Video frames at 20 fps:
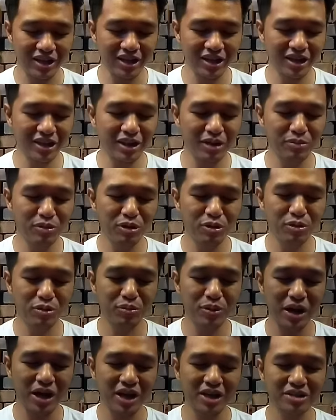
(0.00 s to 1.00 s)
Hari ini kita
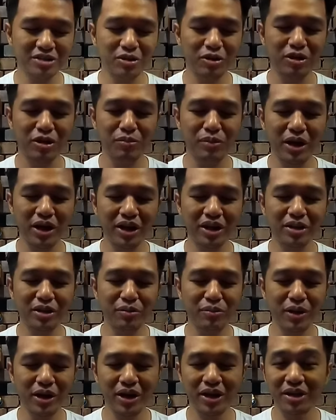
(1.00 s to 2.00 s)
mau bahas kalau kemarin
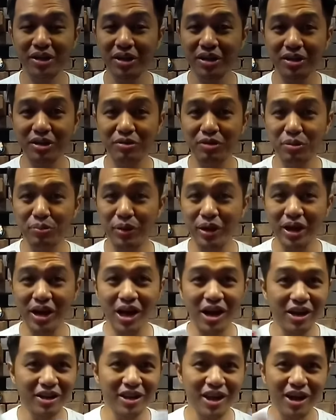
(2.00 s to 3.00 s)
kemarin kita udah pakai
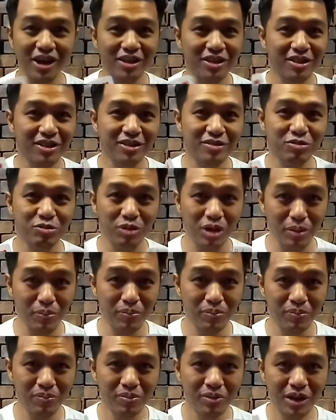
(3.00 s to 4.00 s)
alat-alat sulap,
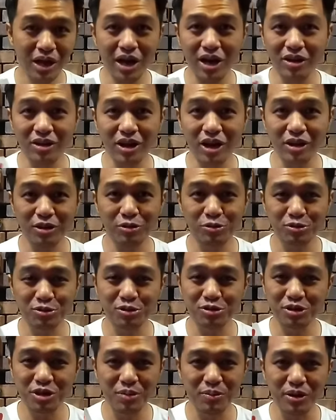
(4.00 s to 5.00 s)
alat-alat
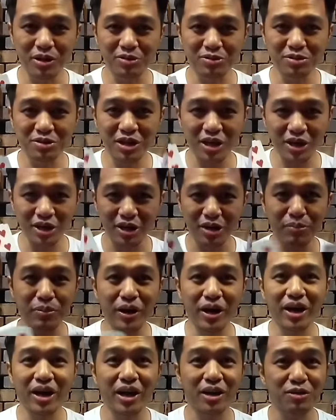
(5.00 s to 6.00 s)
khusus, gimmick khusus. Hari ini
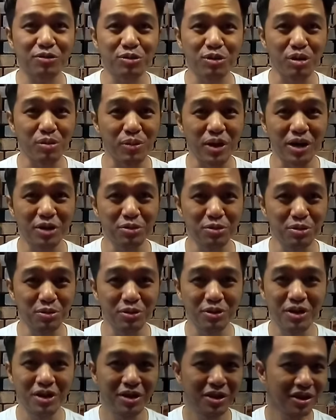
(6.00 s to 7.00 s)
pakai kartu normal
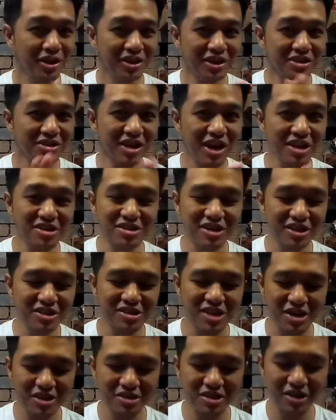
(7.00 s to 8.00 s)
dulu. Kita selang-seling
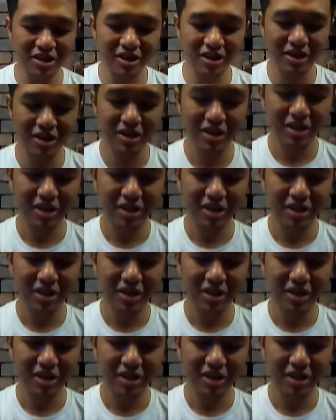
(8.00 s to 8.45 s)
selang-seling ya.